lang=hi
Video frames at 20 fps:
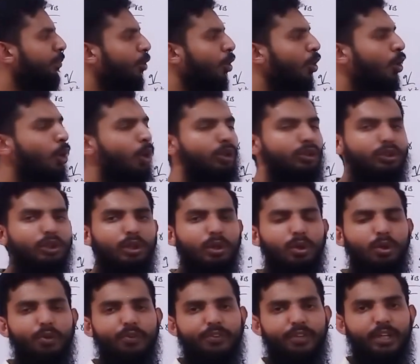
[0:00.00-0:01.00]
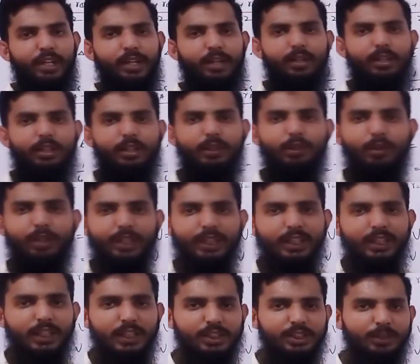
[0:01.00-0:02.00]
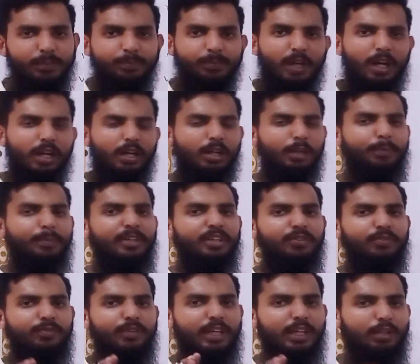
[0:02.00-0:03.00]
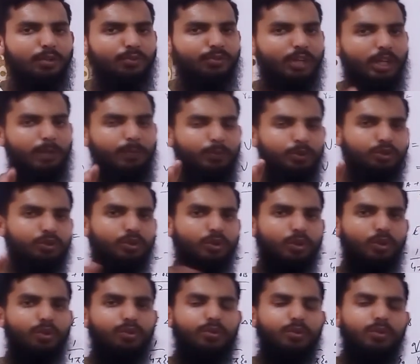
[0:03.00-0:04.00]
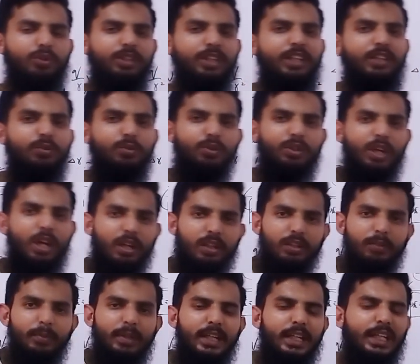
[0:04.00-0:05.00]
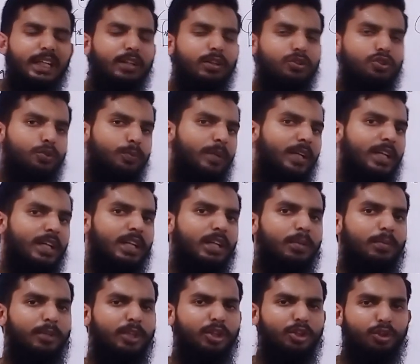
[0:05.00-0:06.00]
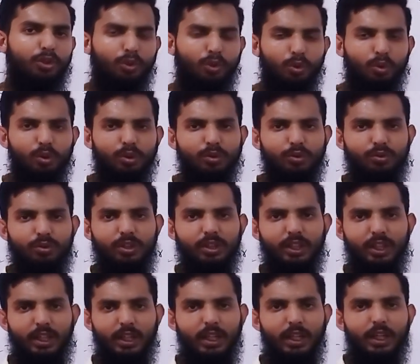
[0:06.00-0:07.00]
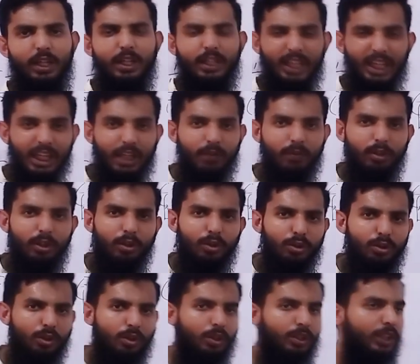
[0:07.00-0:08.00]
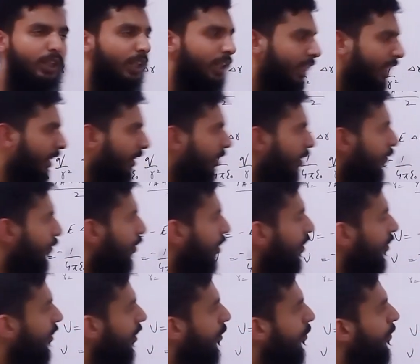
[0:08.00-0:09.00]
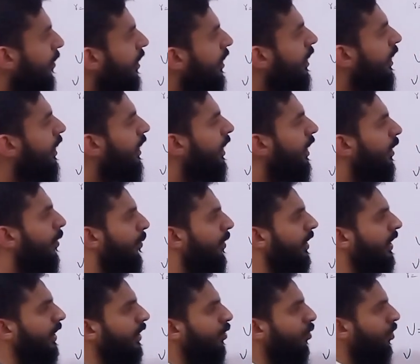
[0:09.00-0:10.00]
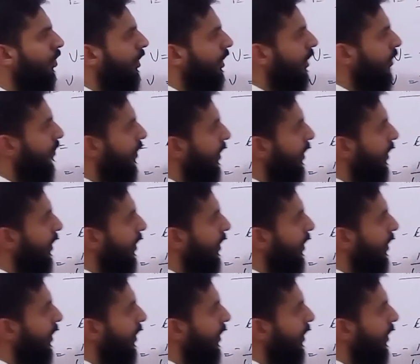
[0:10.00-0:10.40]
में ये बहुत क्लोज हैं तो इनका जब आपके पास वैल्यूज ऑलमोस्ट क्लोज होती हैं तो इनका अर्थमेटिक और ज्योमेट्रिक मीन दोनों एक दूसरे के इक्वल होता होता है कैसे फॉर एग्जांपल मैं कहता हूँ कि